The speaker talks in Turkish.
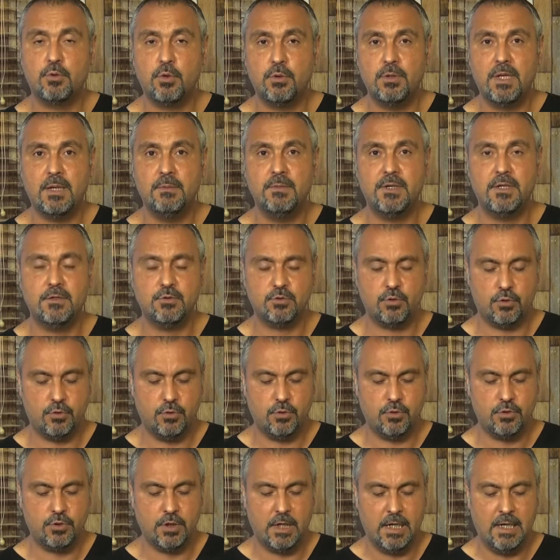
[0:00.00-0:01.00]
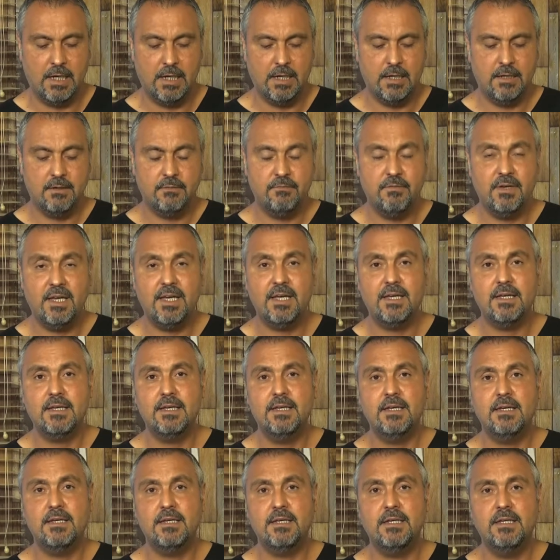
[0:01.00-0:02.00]
problemlerini soruyoruz. Ve
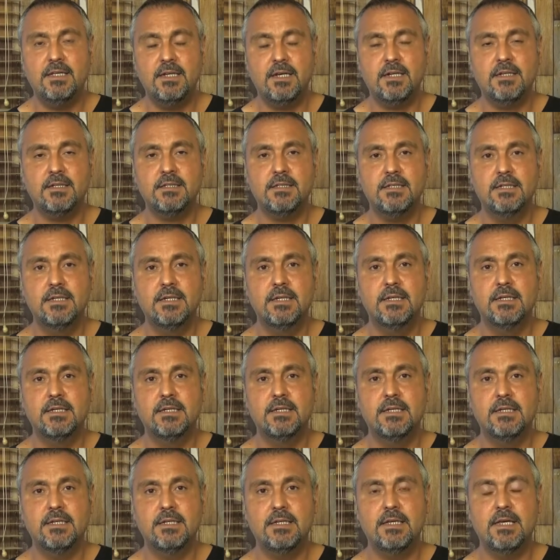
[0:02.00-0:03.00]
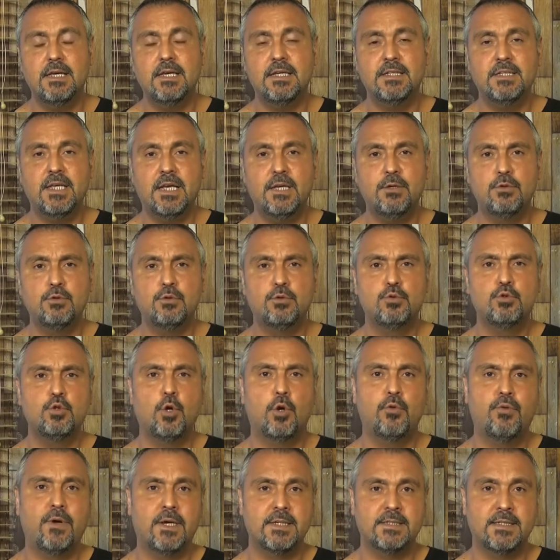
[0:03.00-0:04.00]
e, inanın e, Esenyurt'un
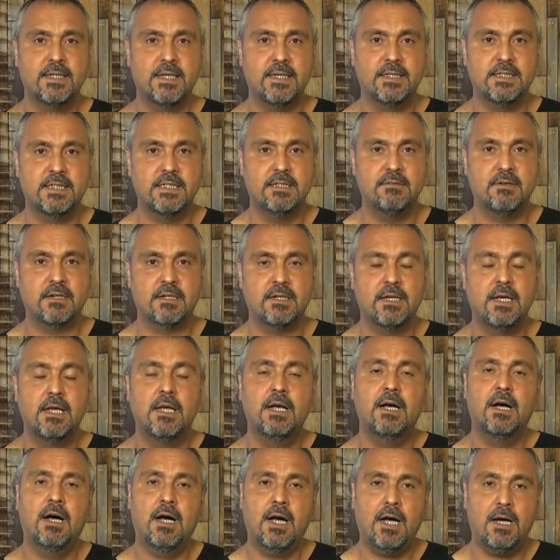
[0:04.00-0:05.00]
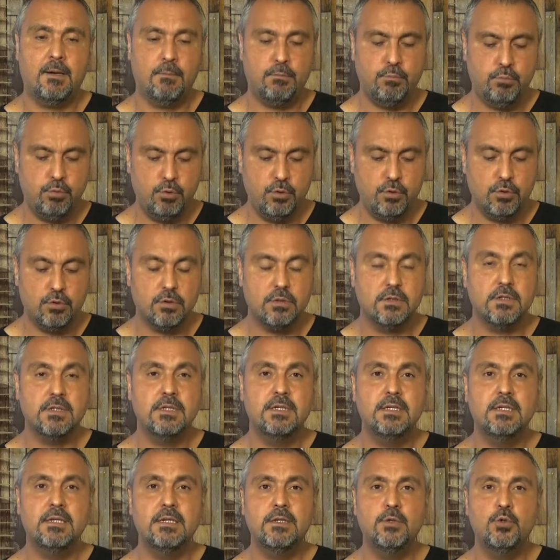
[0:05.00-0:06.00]
çok fazla eksiği var. Ha bu
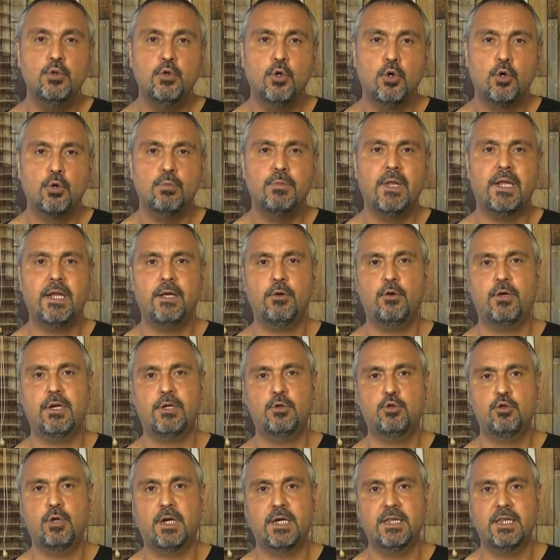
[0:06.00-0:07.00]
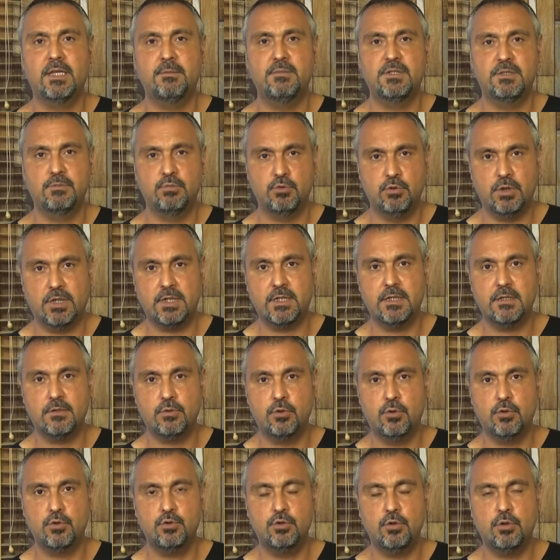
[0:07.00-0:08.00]
e, yorumlara göre şu anda biz bunları
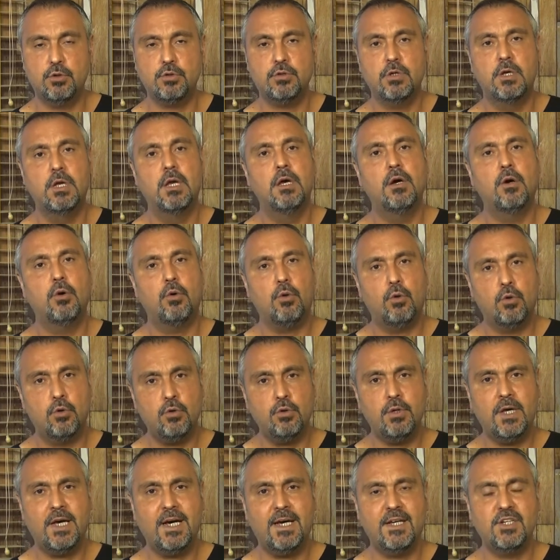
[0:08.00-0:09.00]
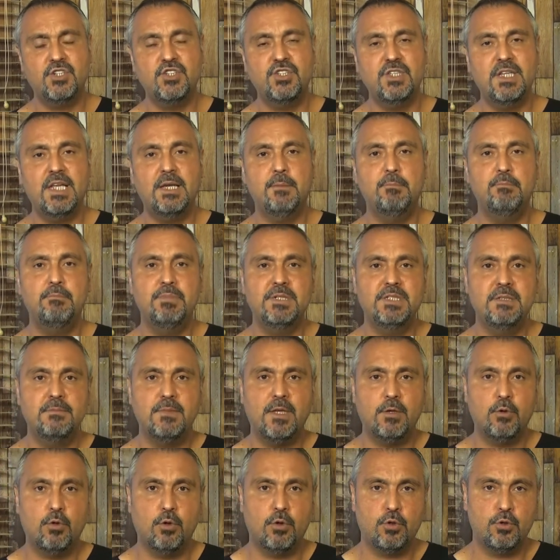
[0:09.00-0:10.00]
konuşuyoruz. Onun haricinde bizim
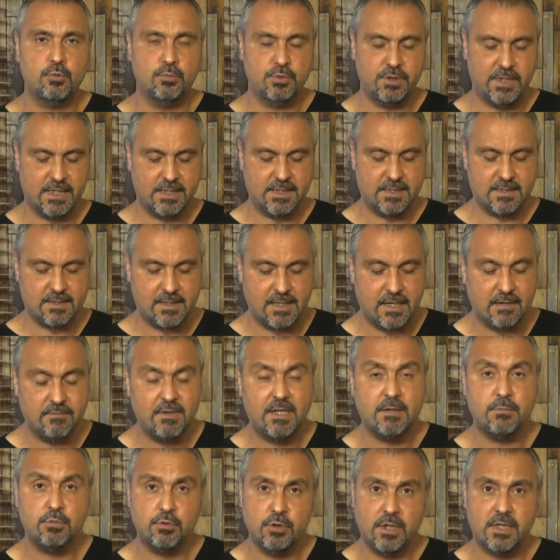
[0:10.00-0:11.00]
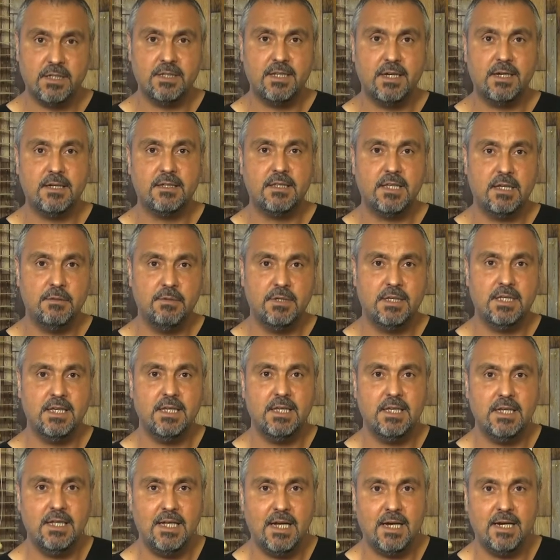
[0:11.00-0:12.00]
de gördüğümüz eksikler var. Bunları da tabii ki
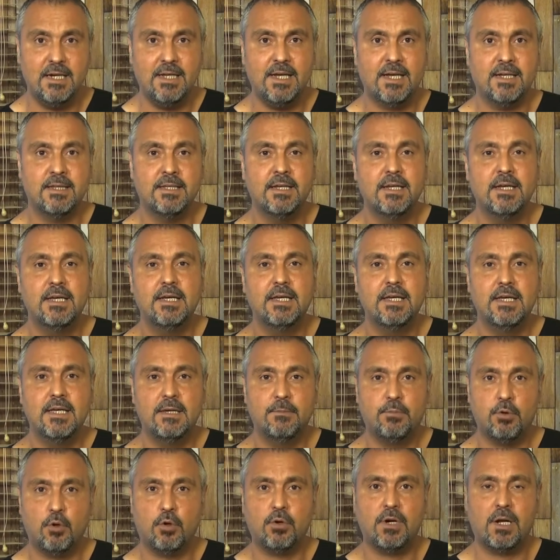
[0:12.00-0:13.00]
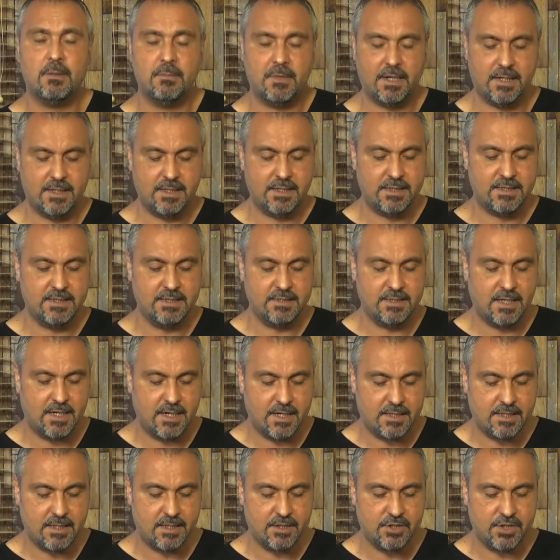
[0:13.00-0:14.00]
ilerleyen e, programlarda sizlere
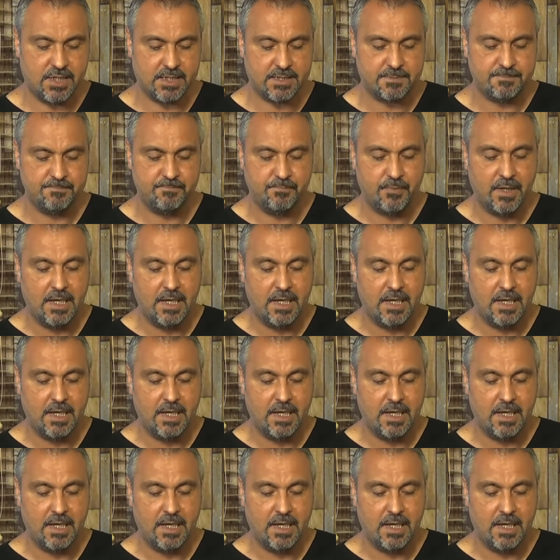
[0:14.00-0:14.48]
aktaracağız.